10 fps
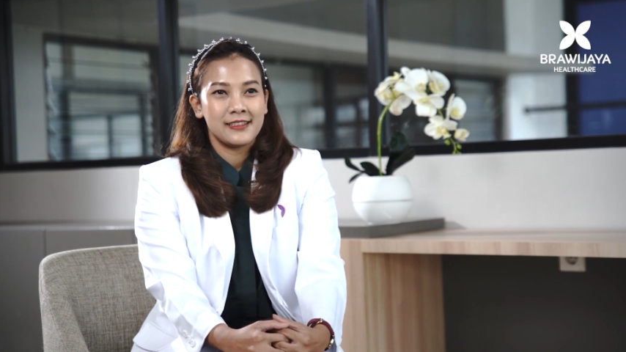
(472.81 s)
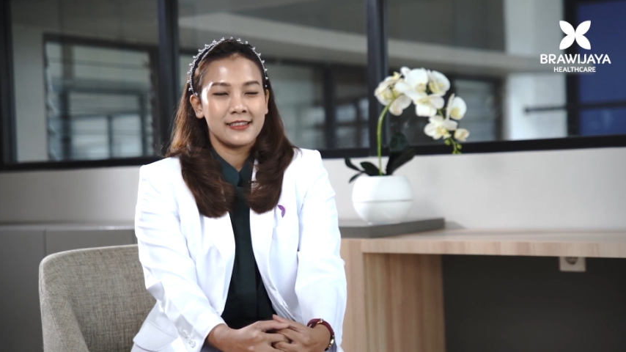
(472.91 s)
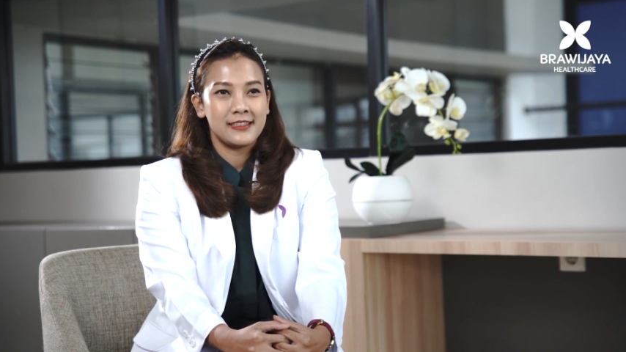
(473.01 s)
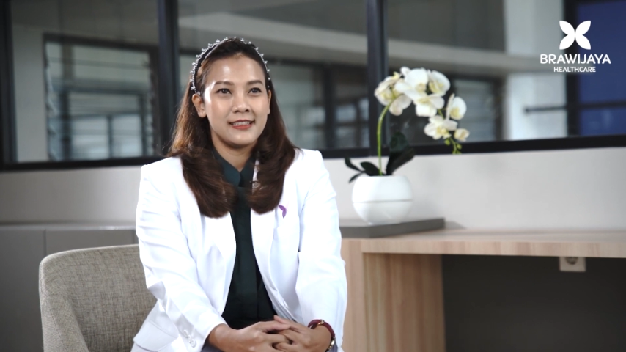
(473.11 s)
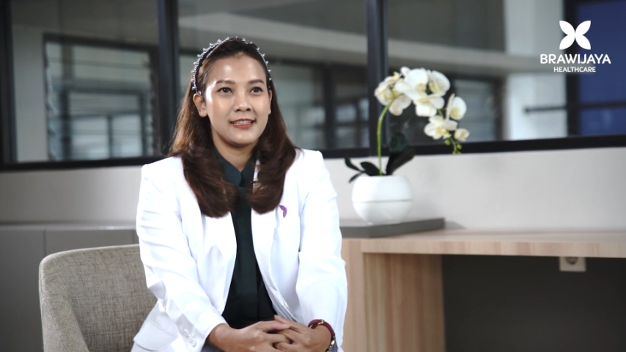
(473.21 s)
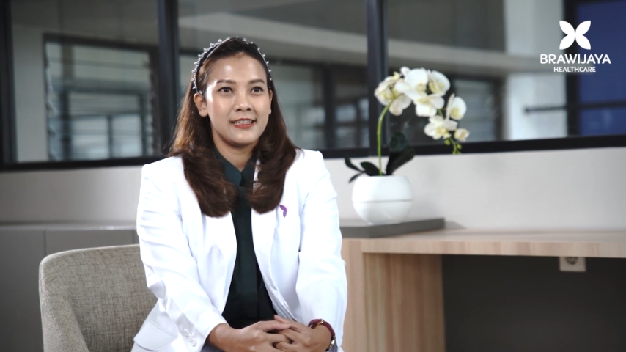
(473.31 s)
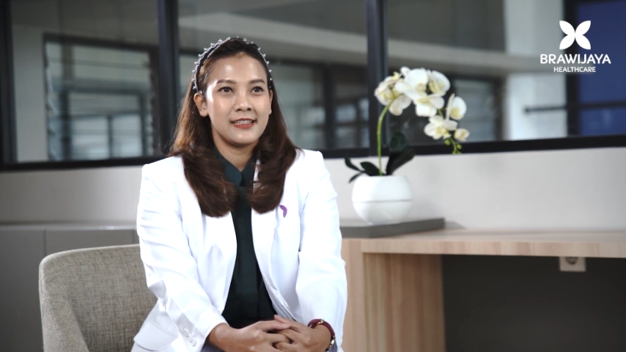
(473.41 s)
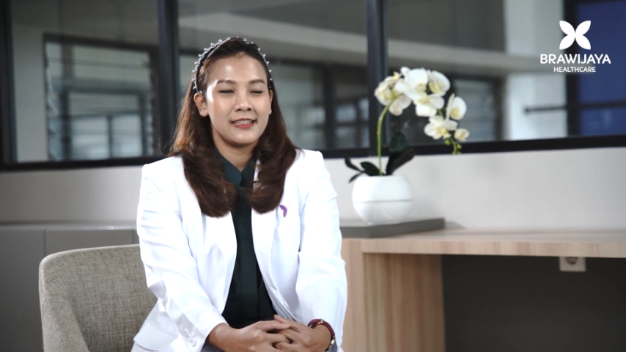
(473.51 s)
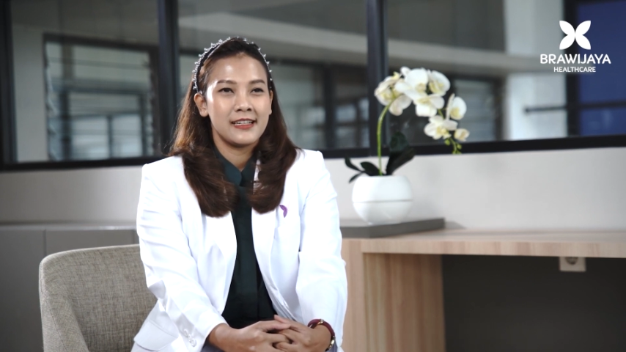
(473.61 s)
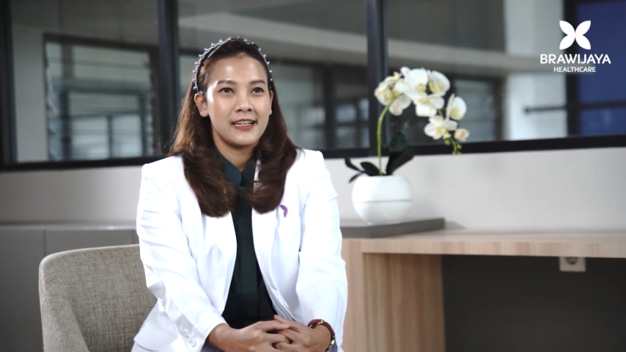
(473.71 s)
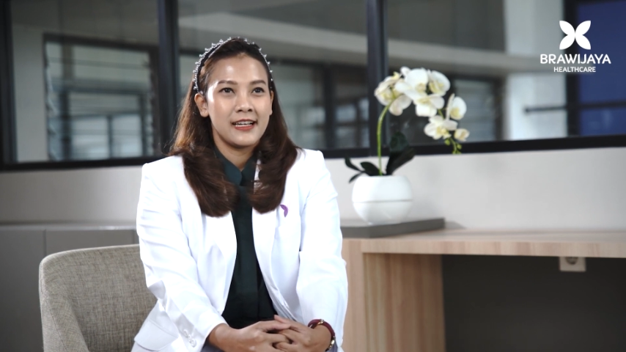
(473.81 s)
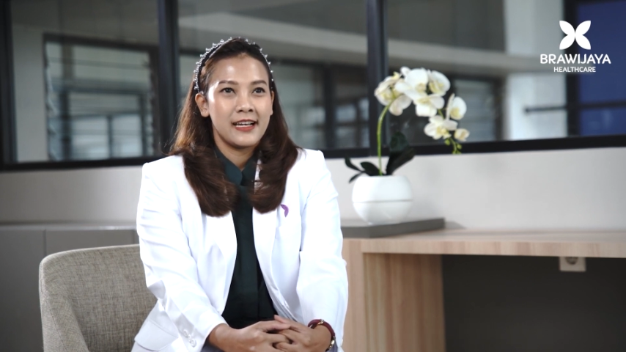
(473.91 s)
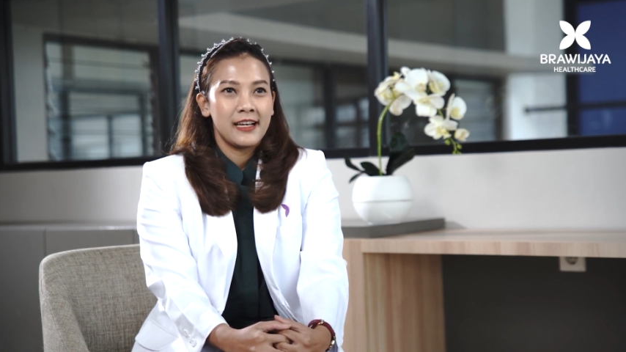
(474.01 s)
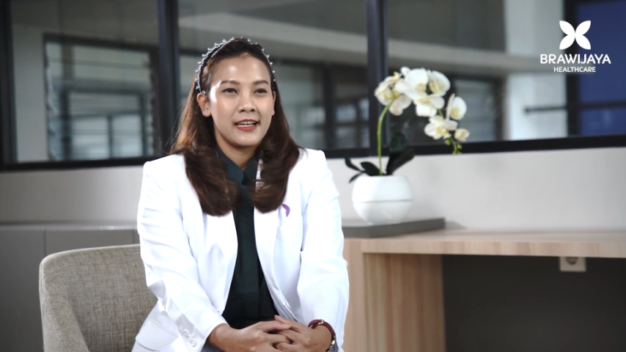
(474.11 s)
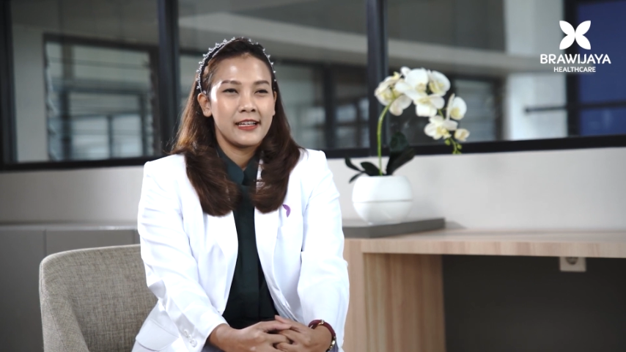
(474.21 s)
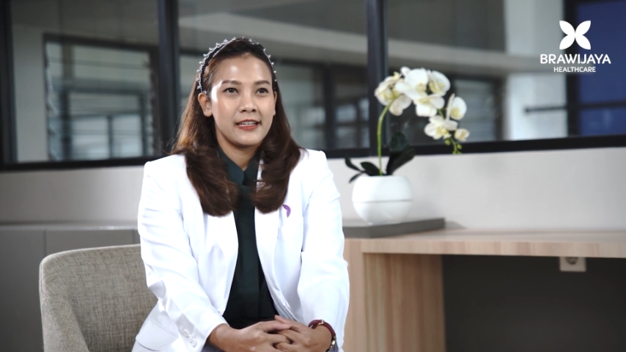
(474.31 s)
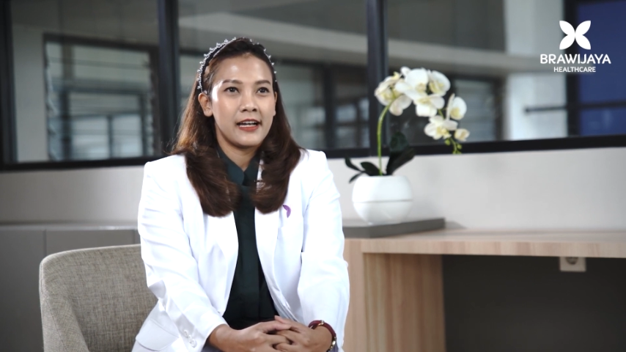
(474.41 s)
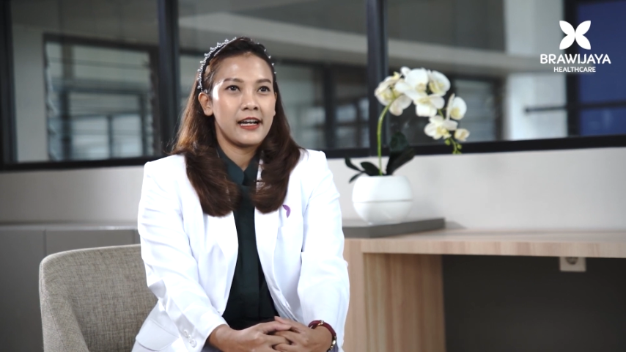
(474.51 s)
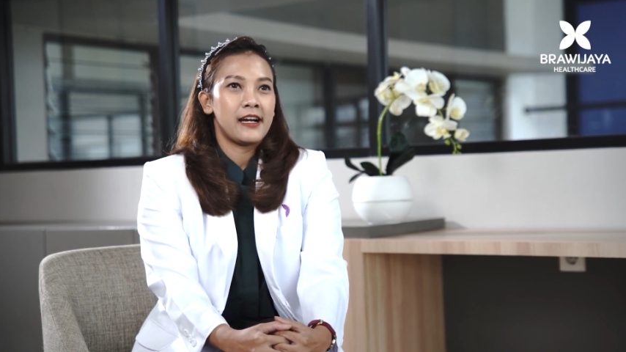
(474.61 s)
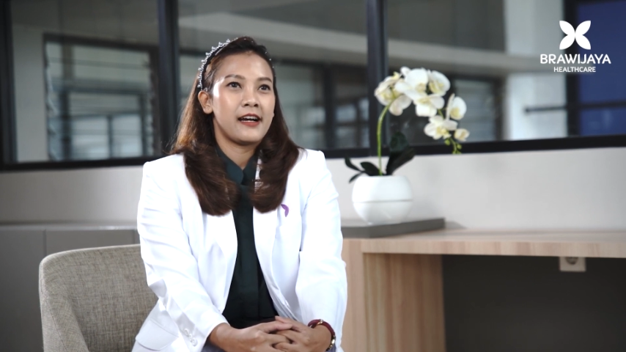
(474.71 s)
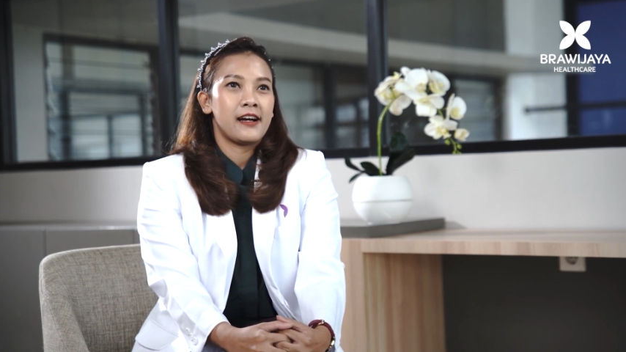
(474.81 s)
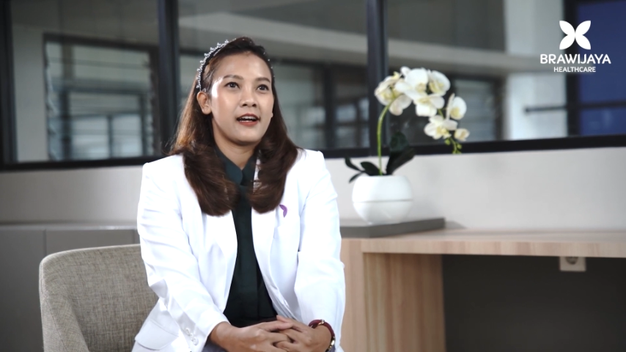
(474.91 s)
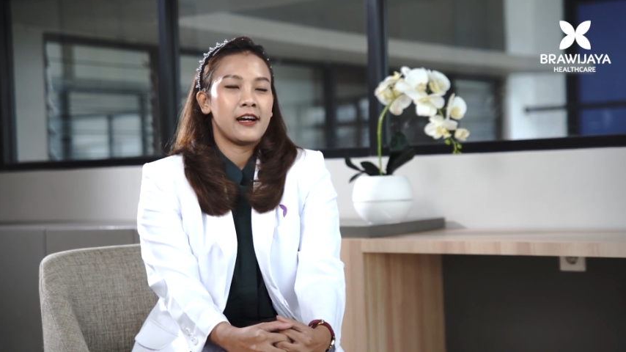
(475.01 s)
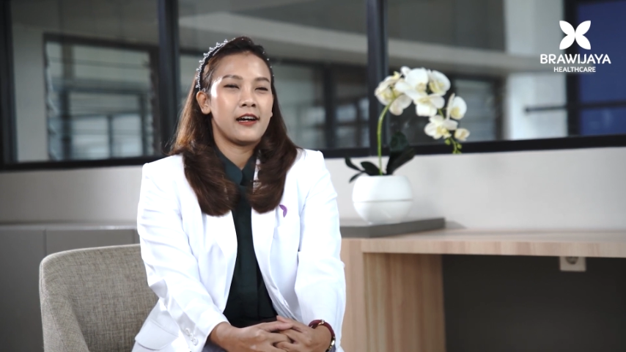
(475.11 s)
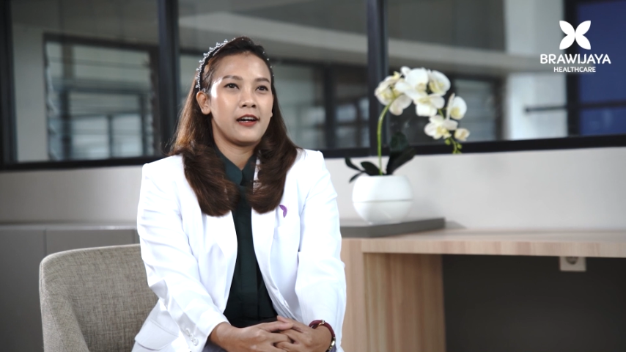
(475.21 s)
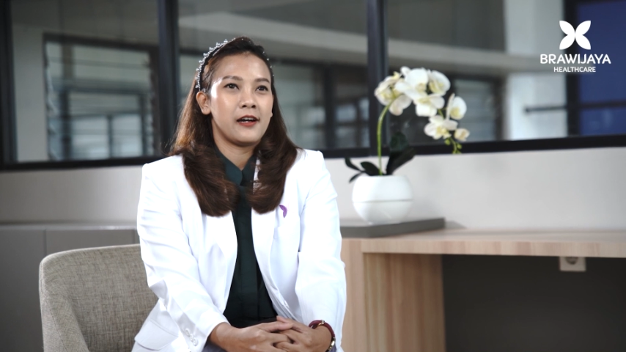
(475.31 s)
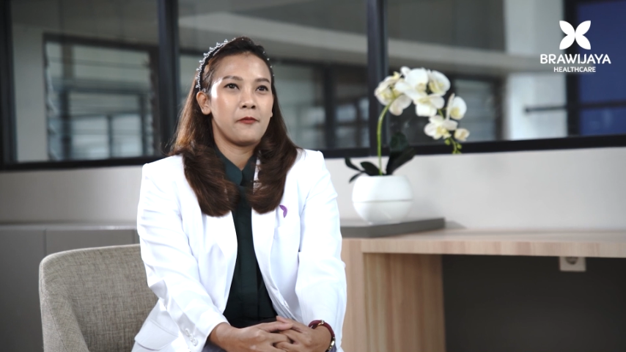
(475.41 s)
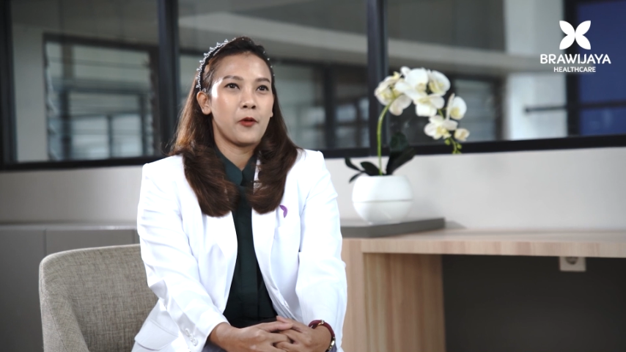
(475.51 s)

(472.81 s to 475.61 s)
Jadi ya uh,